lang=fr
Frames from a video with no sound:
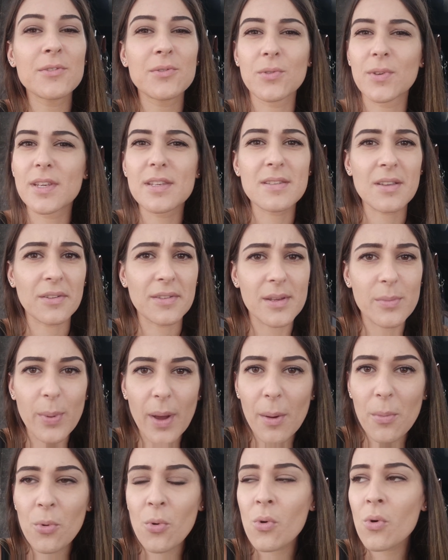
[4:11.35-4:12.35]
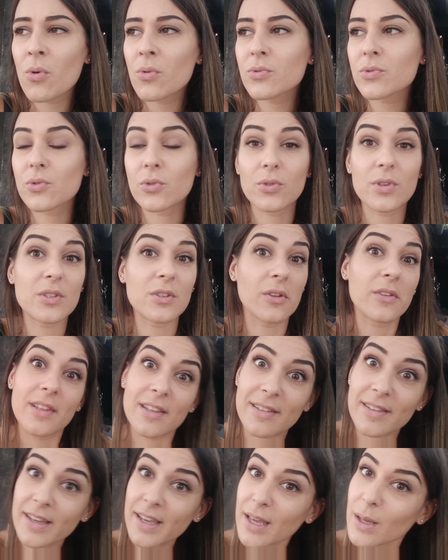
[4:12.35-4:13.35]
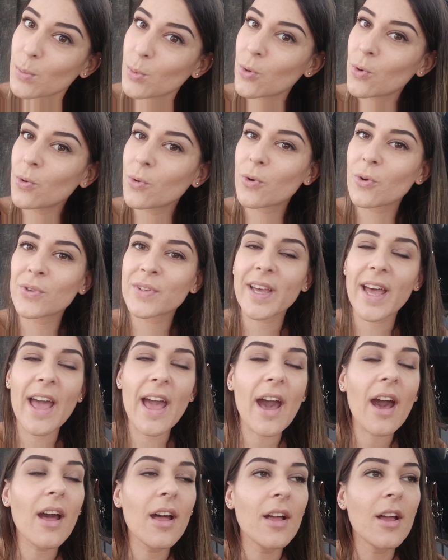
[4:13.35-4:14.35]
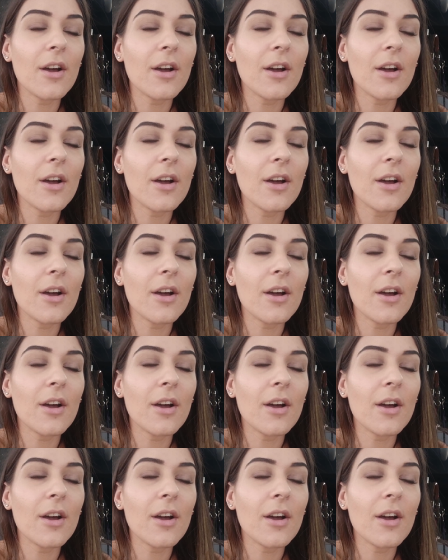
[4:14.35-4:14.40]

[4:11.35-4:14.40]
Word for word: ceux qui sentaient pas bon, ceux qui sentaient très bon au contraire.